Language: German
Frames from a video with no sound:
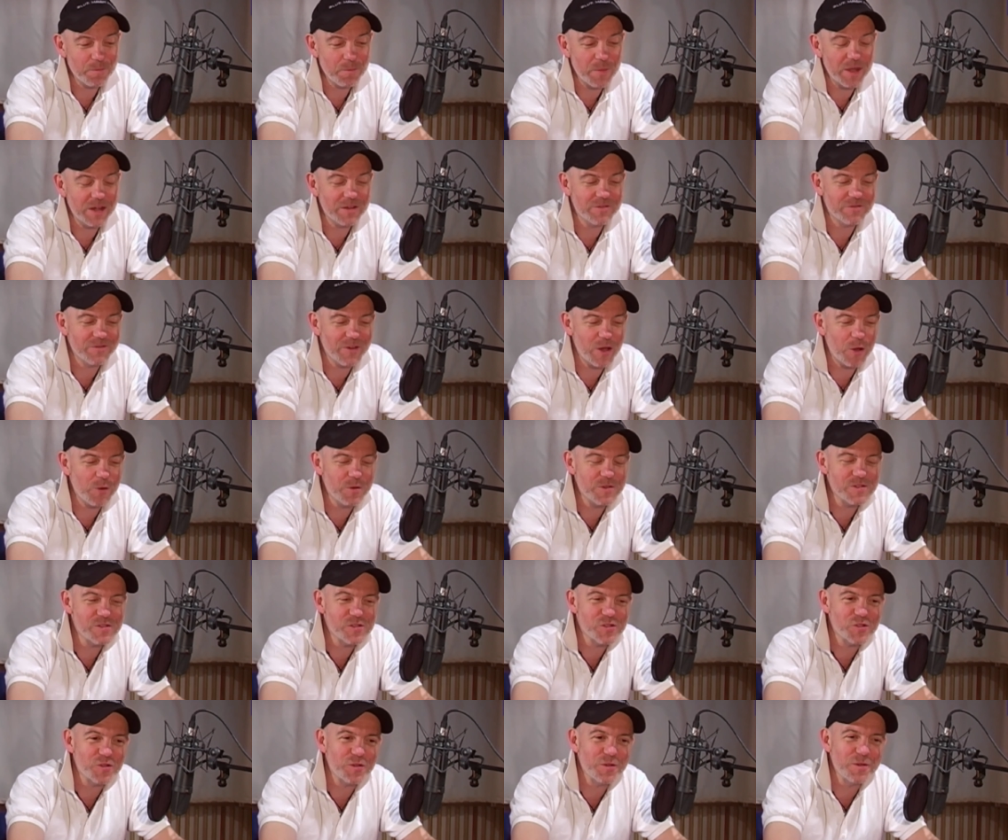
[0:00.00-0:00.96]
Meine Frau
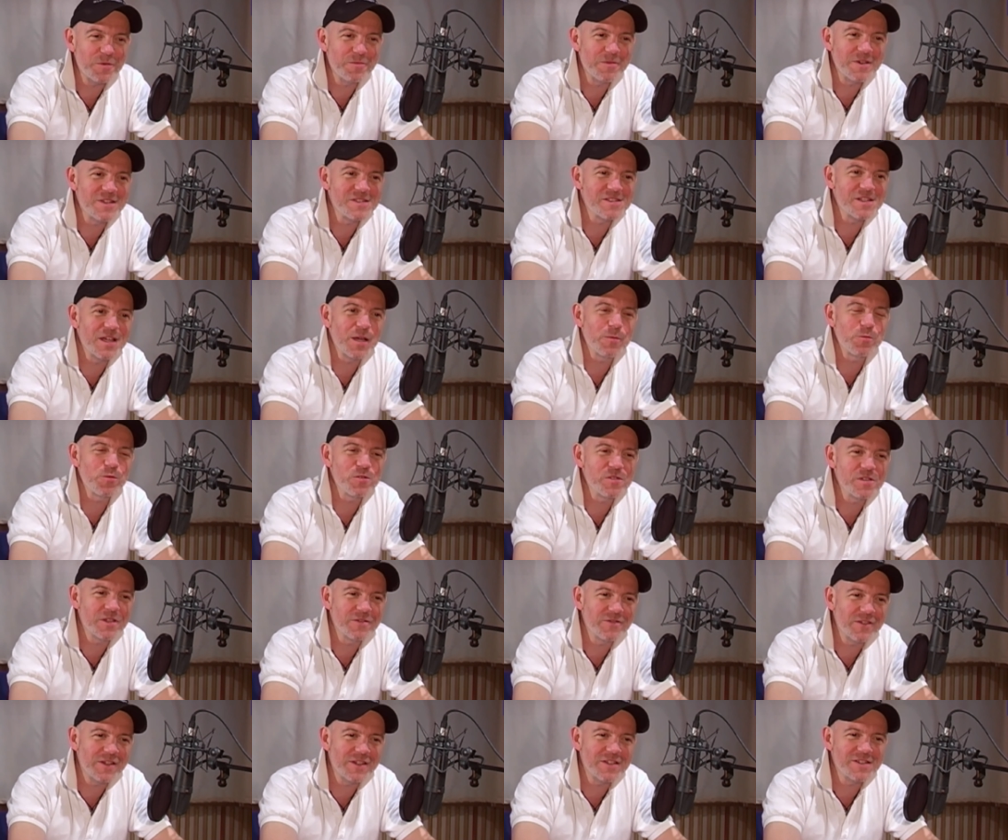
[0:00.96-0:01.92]
ist schon immer sehr
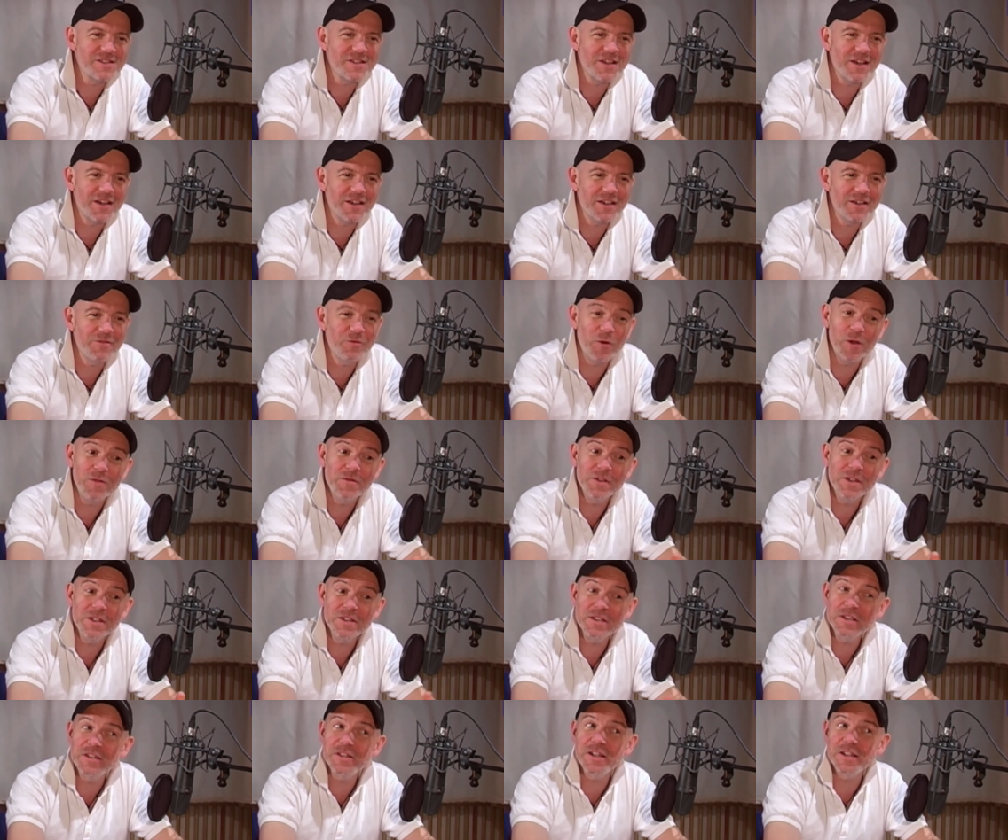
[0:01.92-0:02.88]
amüsiert, wenn ich sage, wollen wir
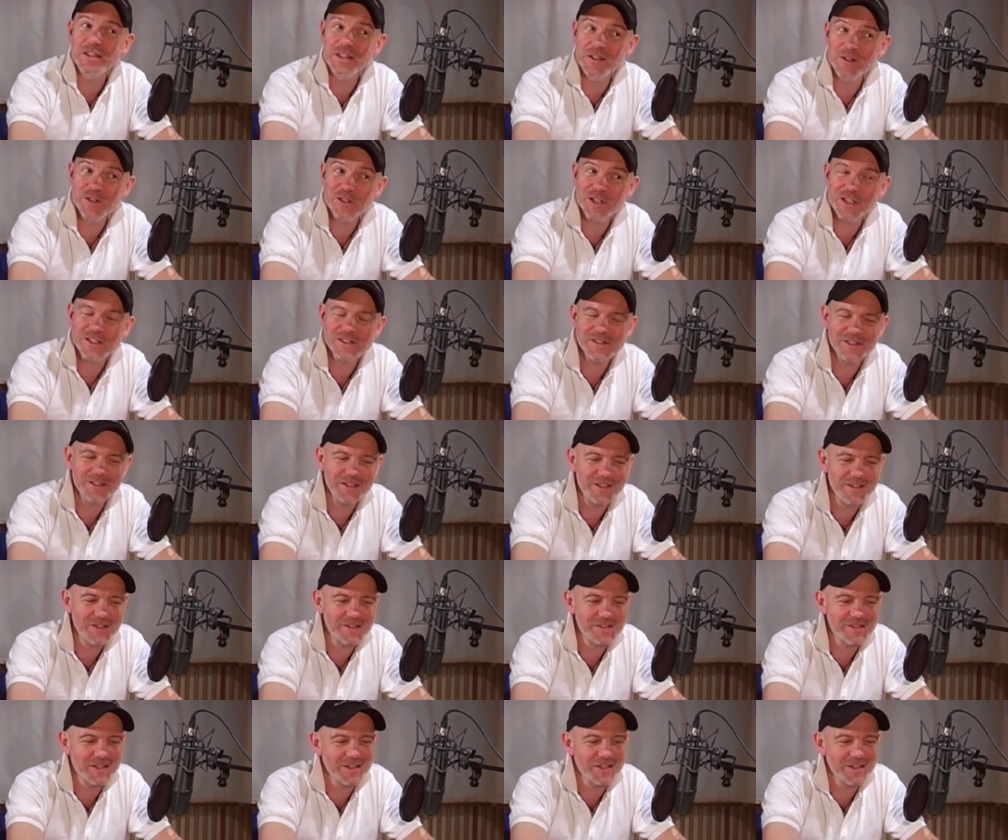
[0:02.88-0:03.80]
nicht italienisch essen gehen? Dann